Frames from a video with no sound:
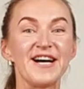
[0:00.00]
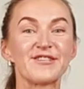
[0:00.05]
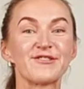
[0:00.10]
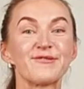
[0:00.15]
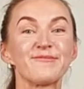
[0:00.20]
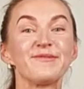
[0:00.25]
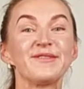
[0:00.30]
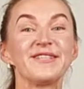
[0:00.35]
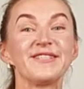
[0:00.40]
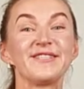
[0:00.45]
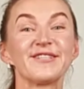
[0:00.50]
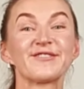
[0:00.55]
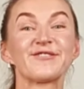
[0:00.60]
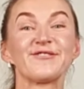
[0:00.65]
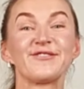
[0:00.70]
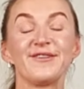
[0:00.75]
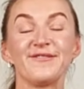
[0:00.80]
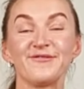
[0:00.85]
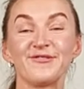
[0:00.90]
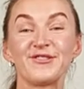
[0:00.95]
Особенно те, кто
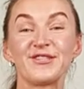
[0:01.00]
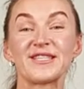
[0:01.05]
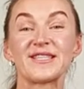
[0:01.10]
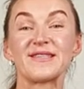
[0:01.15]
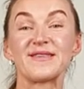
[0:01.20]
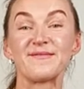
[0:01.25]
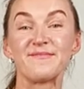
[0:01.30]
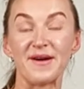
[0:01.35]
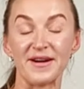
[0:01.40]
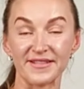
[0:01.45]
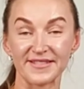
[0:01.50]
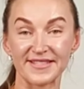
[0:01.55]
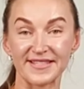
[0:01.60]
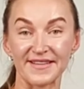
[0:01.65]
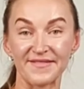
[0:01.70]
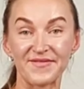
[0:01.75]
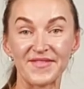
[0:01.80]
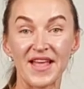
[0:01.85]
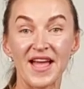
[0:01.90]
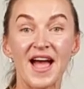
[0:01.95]
давно не занимался.
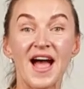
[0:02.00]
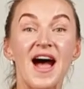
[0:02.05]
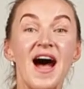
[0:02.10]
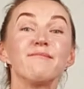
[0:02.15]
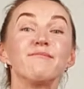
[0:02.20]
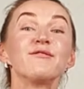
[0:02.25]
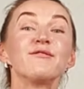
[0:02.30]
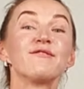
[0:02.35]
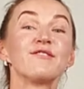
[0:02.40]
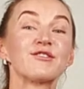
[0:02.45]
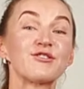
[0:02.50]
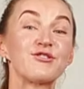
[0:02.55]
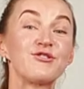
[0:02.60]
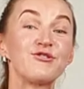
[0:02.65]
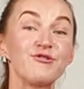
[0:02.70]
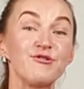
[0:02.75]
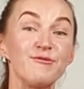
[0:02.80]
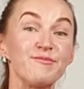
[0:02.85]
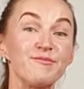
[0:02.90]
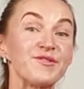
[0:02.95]
Мы вас
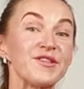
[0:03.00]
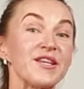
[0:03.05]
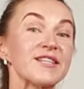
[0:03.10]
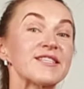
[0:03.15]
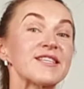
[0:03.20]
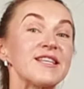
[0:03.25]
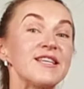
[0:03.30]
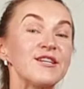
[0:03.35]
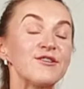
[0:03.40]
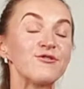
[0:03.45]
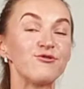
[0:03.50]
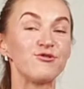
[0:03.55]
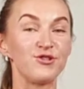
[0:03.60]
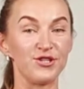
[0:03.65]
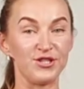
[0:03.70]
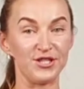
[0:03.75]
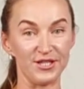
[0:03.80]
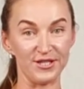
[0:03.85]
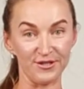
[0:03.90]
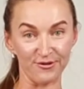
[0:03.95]
ждем на
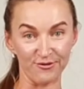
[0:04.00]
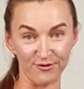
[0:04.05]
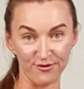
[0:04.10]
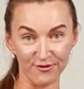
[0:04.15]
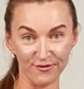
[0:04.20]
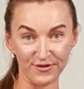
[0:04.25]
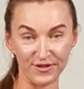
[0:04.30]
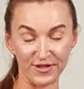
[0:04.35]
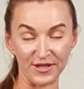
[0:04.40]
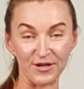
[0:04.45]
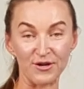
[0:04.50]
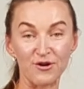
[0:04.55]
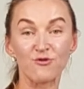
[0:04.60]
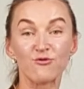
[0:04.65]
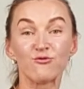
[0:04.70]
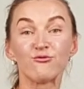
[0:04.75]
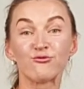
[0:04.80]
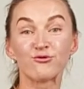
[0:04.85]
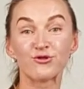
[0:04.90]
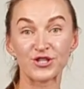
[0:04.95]
следующей тренировке
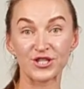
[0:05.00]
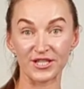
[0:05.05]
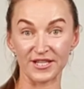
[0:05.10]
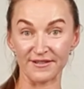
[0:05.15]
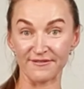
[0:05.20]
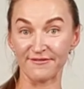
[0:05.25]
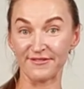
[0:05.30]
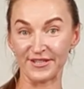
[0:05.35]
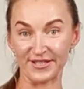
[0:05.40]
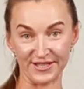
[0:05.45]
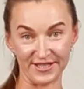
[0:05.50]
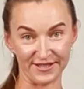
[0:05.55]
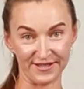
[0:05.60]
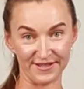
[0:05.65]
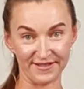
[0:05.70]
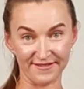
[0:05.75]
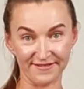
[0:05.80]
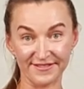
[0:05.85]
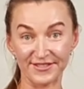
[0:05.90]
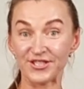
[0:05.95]
уже в
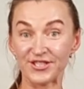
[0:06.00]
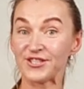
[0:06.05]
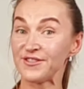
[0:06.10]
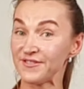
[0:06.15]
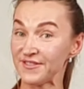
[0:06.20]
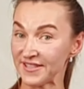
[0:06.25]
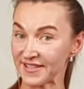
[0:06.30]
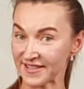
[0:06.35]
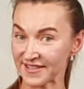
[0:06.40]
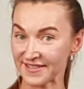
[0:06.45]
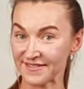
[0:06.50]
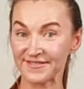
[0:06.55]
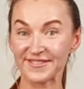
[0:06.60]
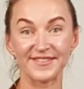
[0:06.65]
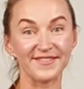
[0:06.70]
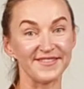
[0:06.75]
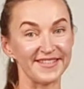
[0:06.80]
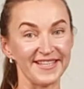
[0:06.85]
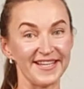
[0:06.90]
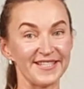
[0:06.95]
этот четверг в
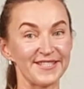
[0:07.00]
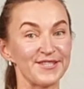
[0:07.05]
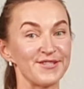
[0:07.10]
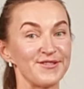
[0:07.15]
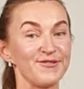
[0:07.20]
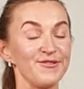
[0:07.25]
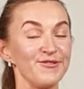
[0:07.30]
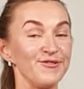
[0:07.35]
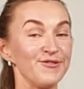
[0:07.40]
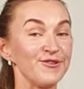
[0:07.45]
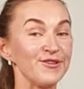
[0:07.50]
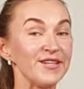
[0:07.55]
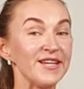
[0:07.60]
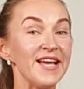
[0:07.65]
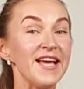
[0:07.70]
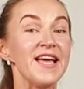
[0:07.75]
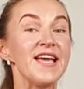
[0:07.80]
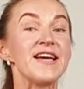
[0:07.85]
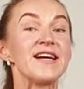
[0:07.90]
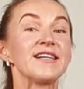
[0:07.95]
19.00,
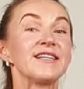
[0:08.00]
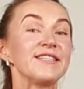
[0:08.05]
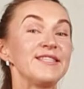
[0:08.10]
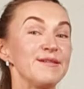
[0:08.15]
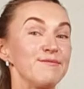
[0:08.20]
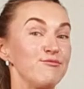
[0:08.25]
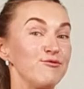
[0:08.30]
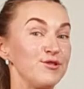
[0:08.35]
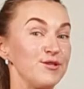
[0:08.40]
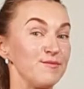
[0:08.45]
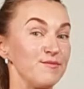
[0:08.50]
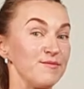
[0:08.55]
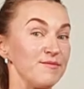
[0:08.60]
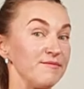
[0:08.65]
где будем